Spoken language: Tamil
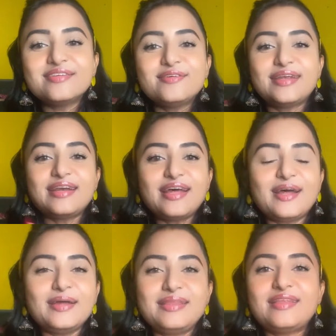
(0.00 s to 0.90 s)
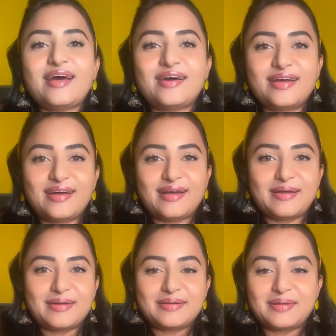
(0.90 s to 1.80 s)
ஸோ என்னென்னா இதுதான்
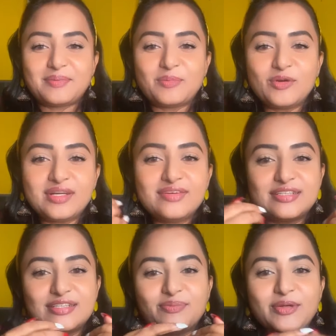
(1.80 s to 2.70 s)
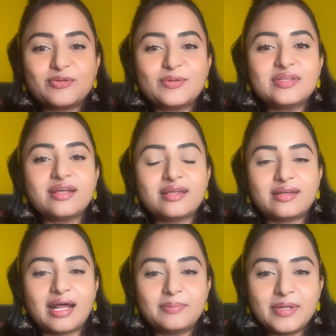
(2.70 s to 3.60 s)
நம்ம மோட்டிவேஷன் ஸ்பீச் கொடுத்தா
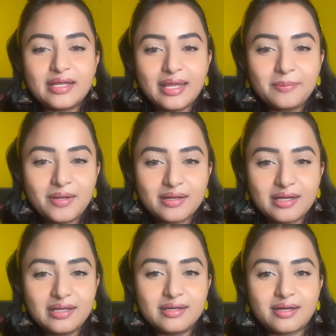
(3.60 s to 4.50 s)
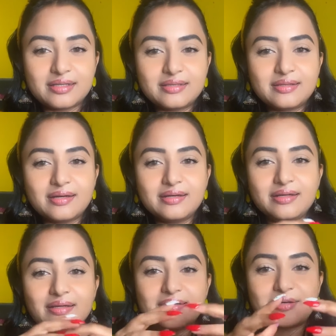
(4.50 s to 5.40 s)
அதை நாலு பேர் கேட்பாங்களா இல்லை அதை
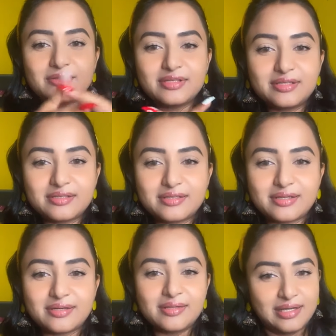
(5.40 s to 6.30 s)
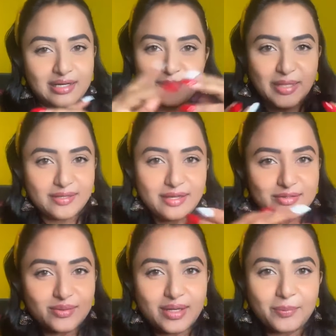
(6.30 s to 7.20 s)
தாண்டி ஏதாவது நம்ம எதுனா
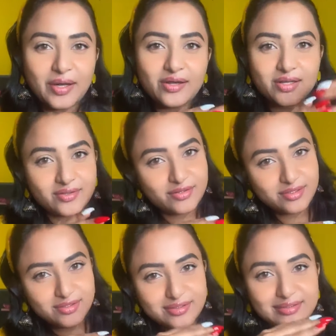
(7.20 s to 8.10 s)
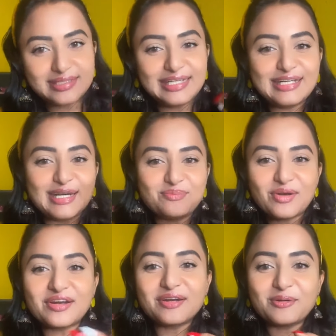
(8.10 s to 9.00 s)
பண்ணால் அதை வந்து டீக்ரேட்
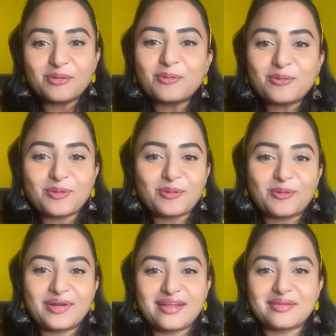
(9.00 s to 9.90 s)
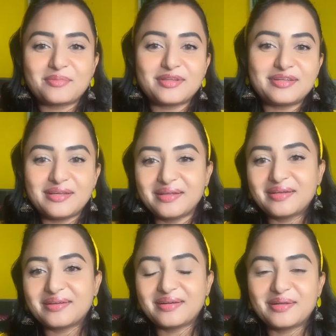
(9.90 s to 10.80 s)
பண்ணுறதுக்குன்னு ஒரு கூட்டம் இருக்கும்ல அந்த மாதிரி
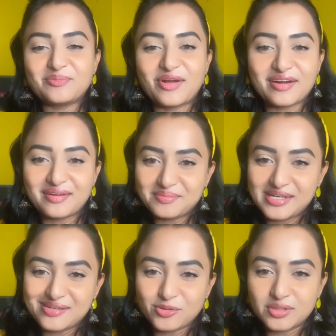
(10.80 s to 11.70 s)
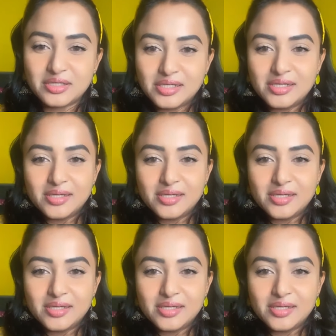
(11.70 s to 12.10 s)
என்ன இருப்பாங்களா அப்படின்ற ஒரு